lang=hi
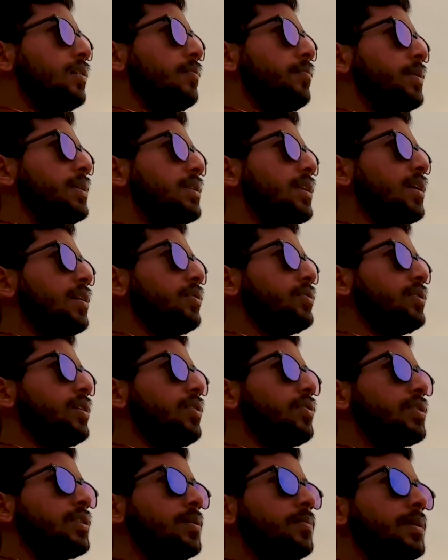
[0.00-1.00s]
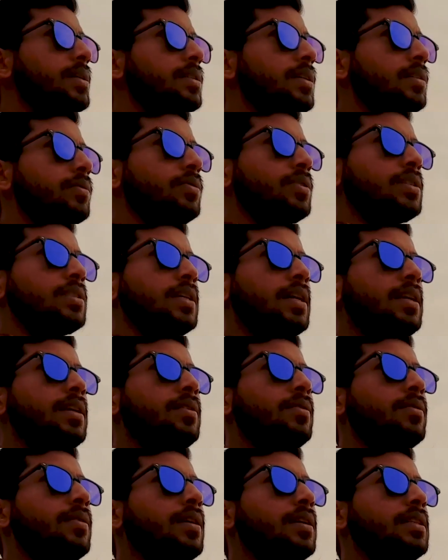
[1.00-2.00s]
पिछले कुछ दिनों से मेरे साथ कुछ अच्छा नहीं
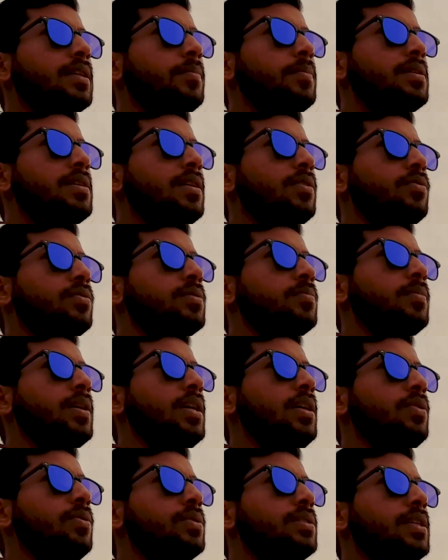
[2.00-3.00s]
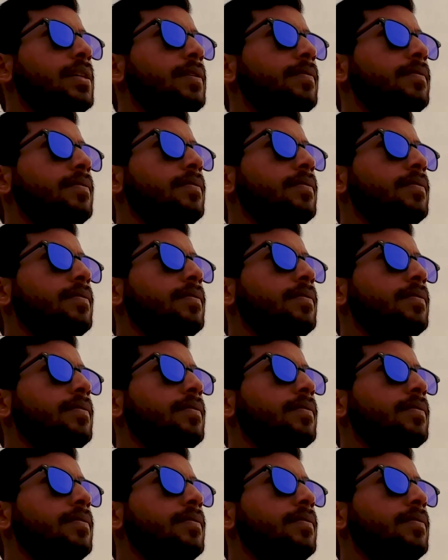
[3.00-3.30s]
हो रहा था पिछले कुछ महीनों से